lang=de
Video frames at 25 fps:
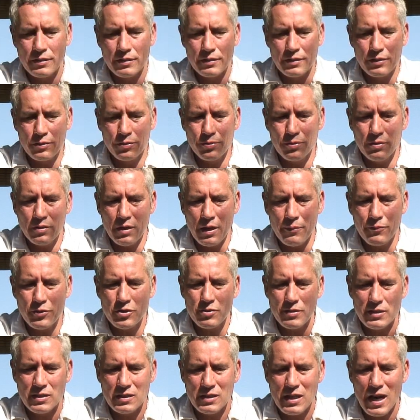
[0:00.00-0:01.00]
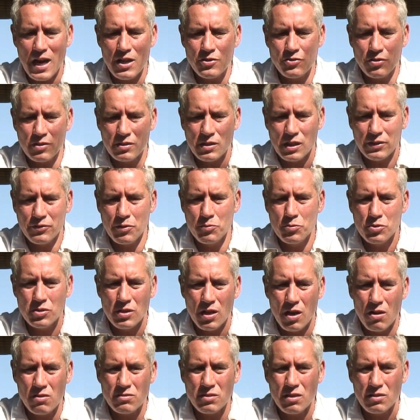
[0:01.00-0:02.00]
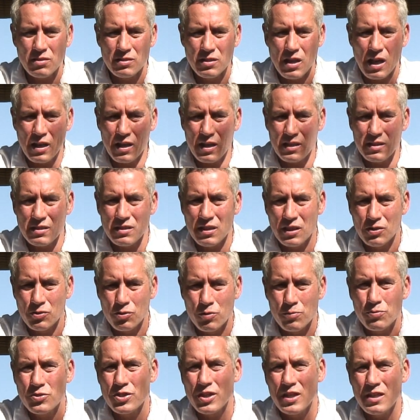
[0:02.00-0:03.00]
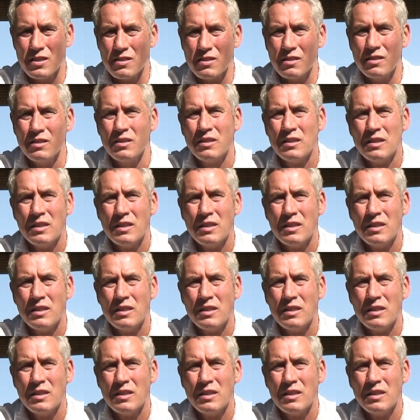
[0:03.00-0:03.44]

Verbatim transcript: Die Grünen haben vor 20 Jahren schon gesagt, wir müssen raus aus der ganzen Atomscheiße,